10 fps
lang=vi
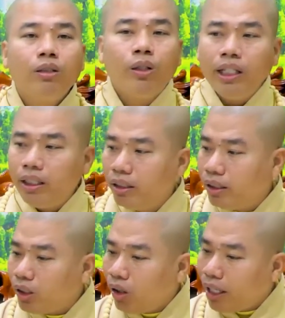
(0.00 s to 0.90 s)
khuyên
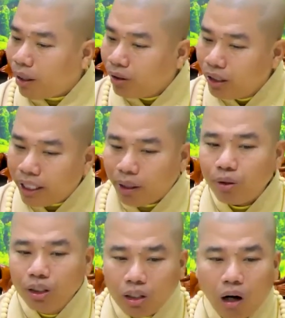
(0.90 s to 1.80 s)
người cho gạo người nghèo
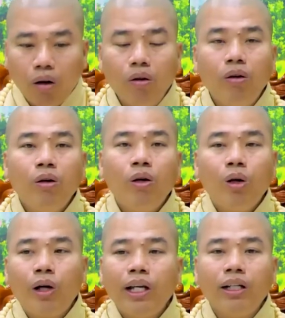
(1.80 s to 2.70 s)
người khổ
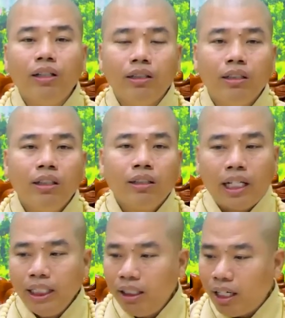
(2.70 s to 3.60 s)
khuyên người
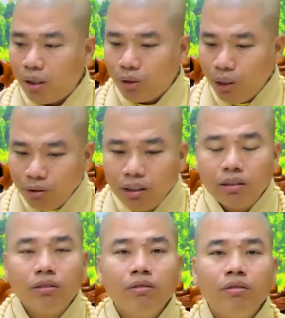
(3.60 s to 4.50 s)
thấy nơi nào thiếu
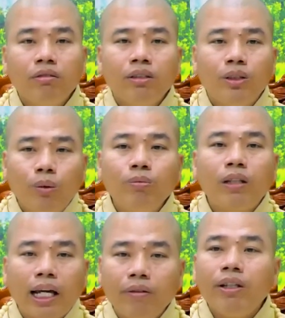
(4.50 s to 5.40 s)
nước chung
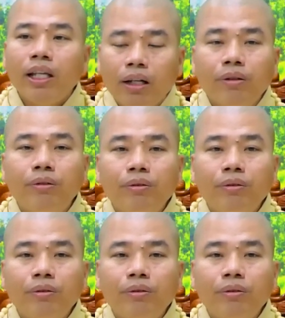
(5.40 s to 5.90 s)
tay với nhau